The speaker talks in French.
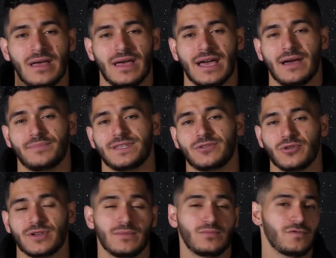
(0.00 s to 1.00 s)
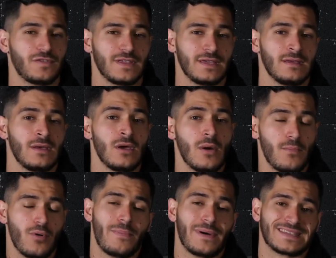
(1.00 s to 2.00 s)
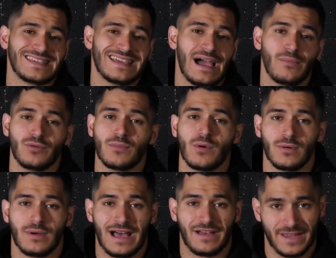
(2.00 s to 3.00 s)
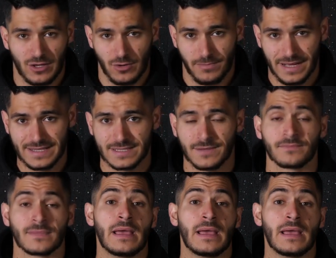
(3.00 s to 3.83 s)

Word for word: un petit truc à bouffer pour passer un bon moment avec le base.